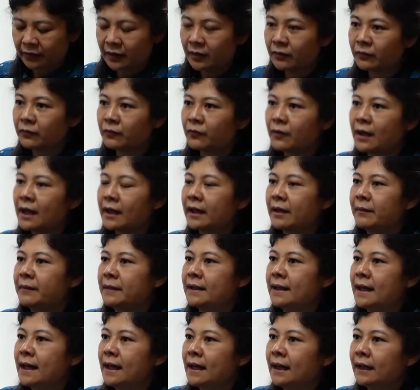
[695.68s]
thưa ông qua
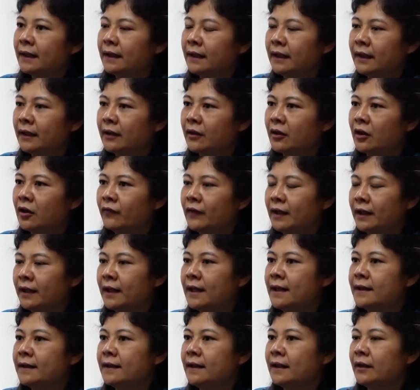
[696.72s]
kiểm tra thì có vấn
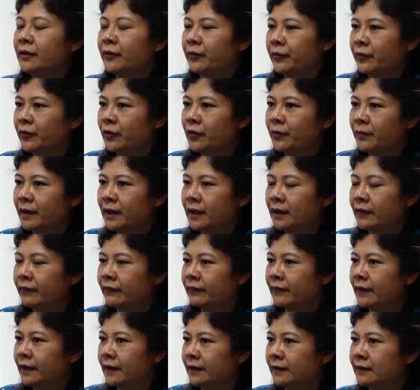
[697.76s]
đề gì nổi cộng
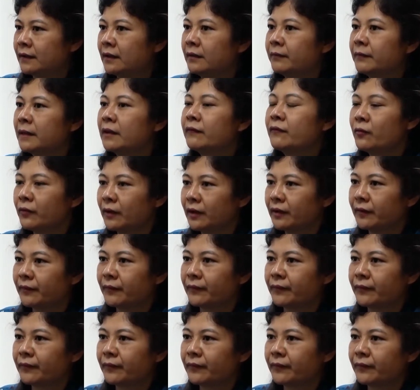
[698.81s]
cần phải sớm khắc phục ạ